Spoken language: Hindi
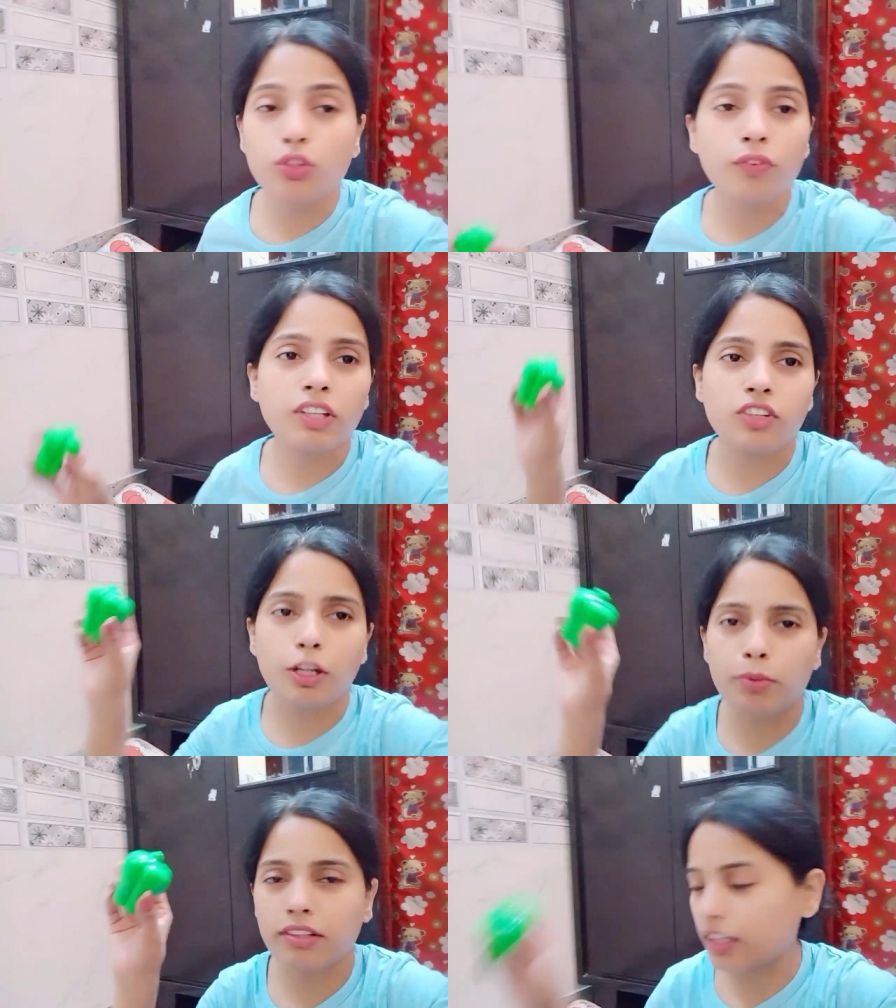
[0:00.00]
और
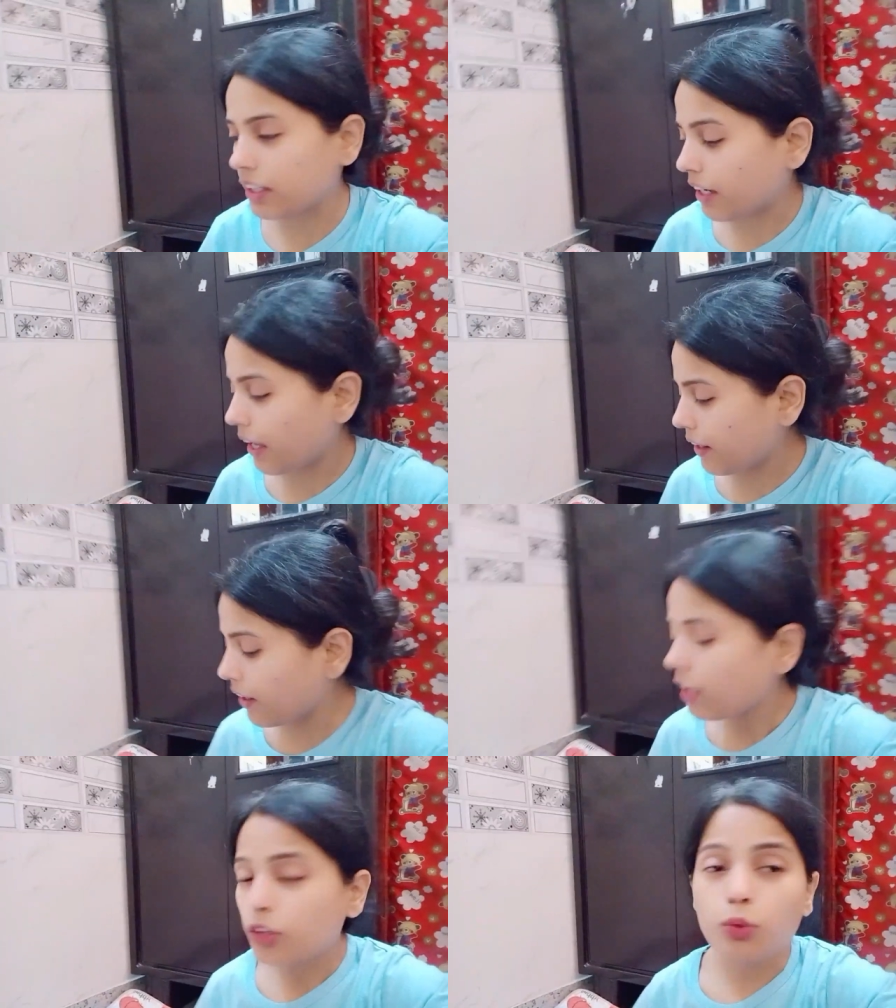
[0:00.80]
वेजिटेबल्स लेकर आए
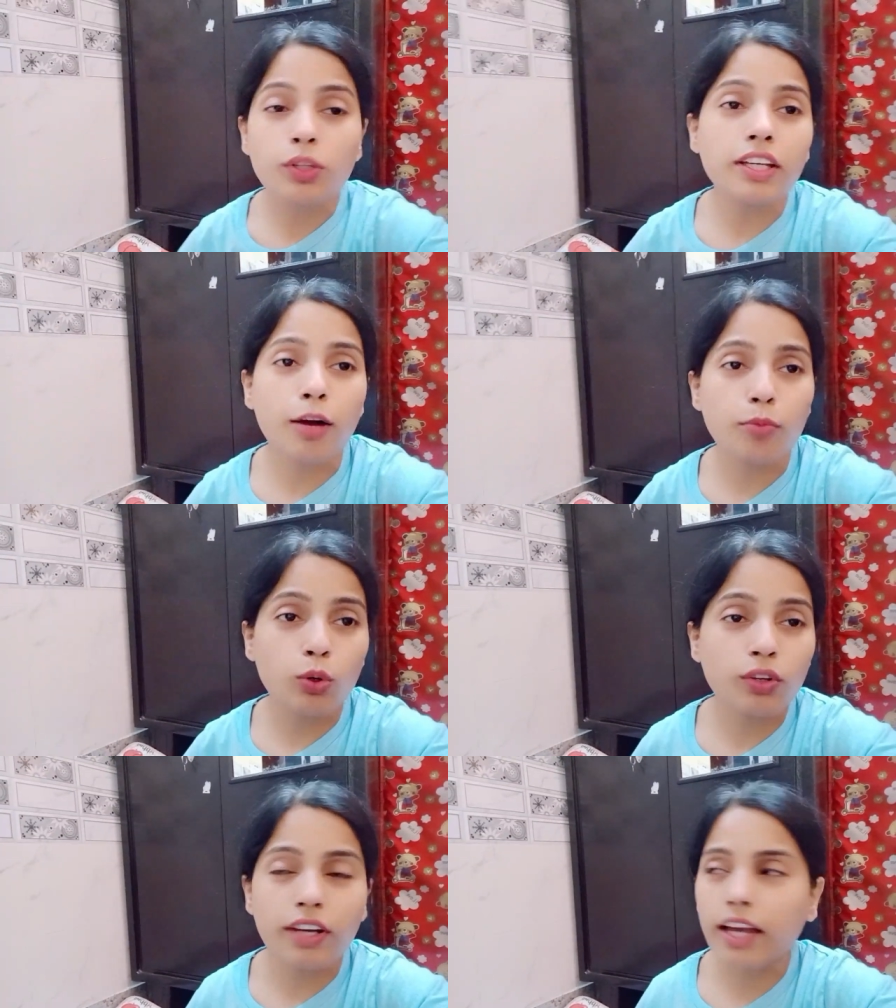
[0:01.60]
क्योंकि हम
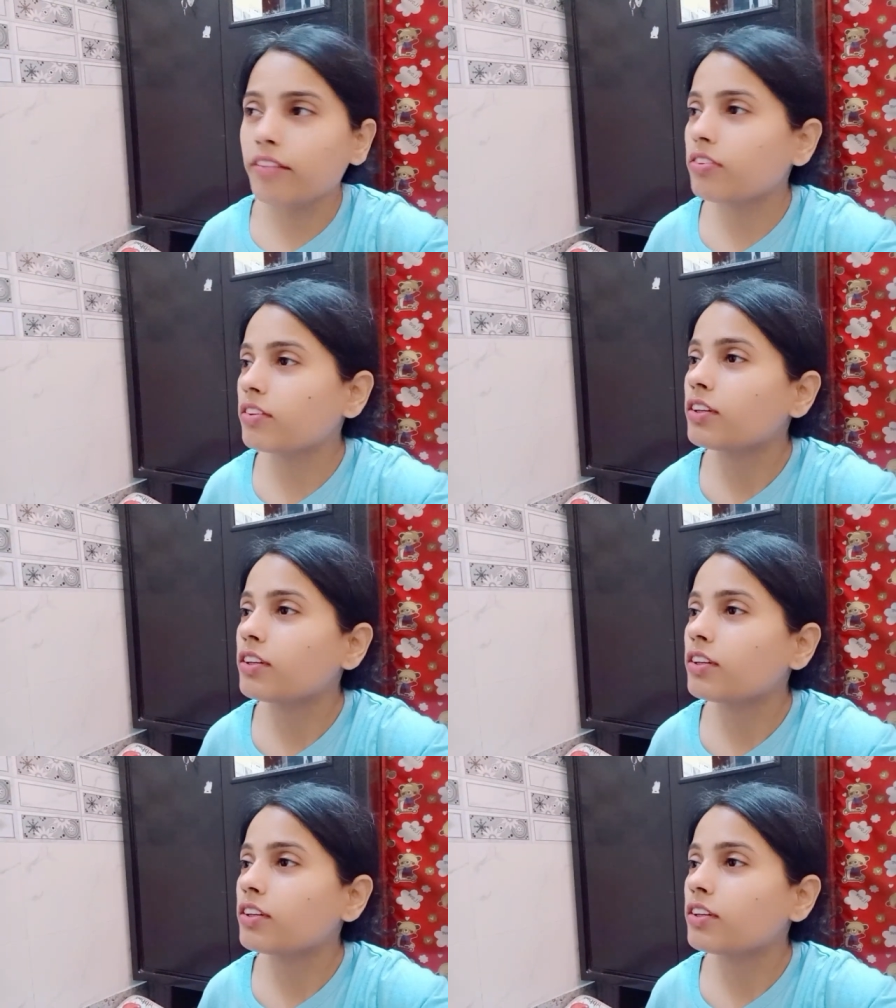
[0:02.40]
लोग को नाइफ